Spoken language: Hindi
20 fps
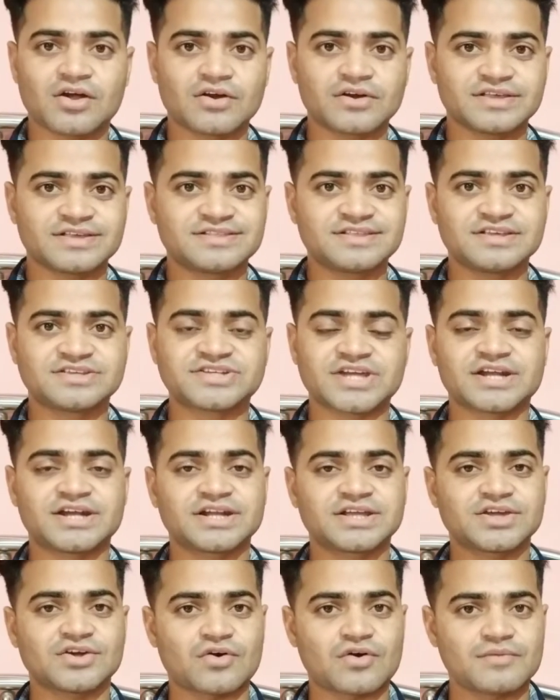और इसी चैनल
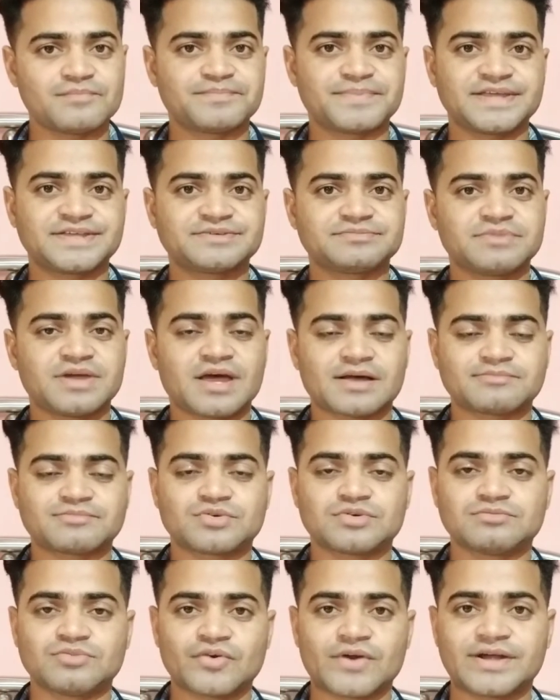के होम पेज में आपको
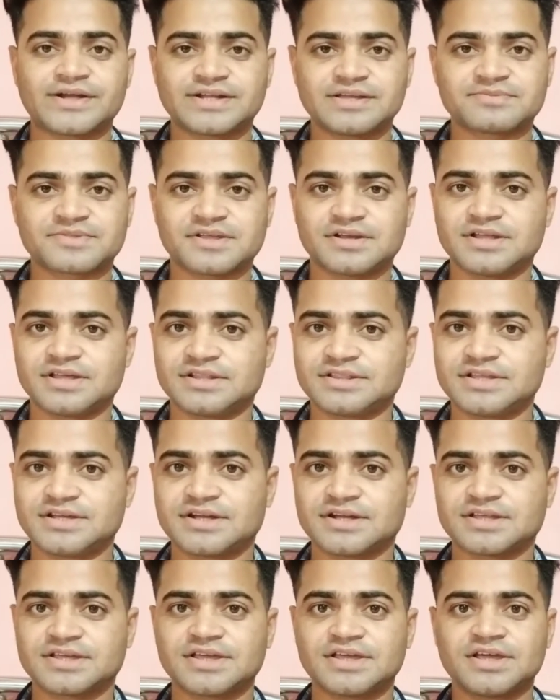मोबाइल टिप्स इन हिंदी
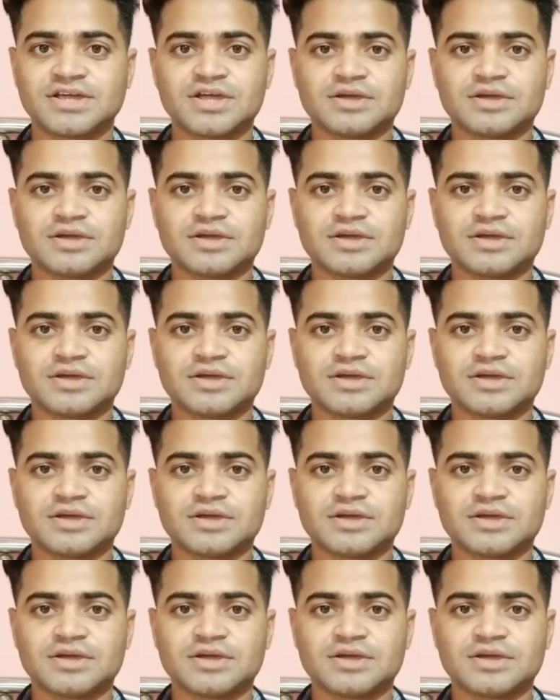करके